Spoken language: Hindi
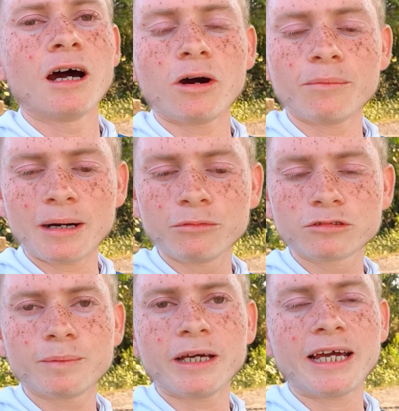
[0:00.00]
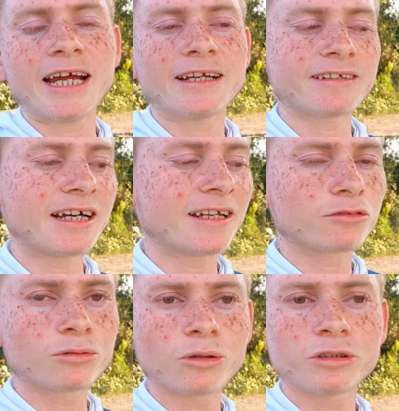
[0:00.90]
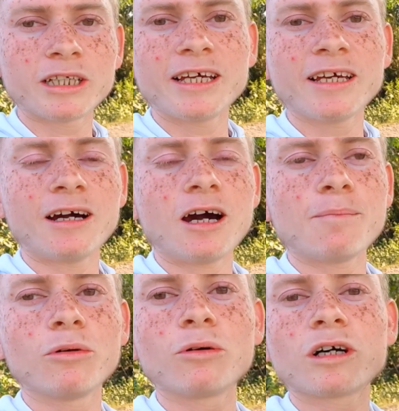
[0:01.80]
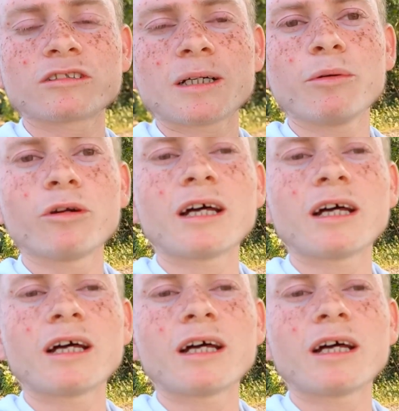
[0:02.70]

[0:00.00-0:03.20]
अब अब उस पर एड्स आना शुरू हो जाएंगे आप लोगों का सपोर्ट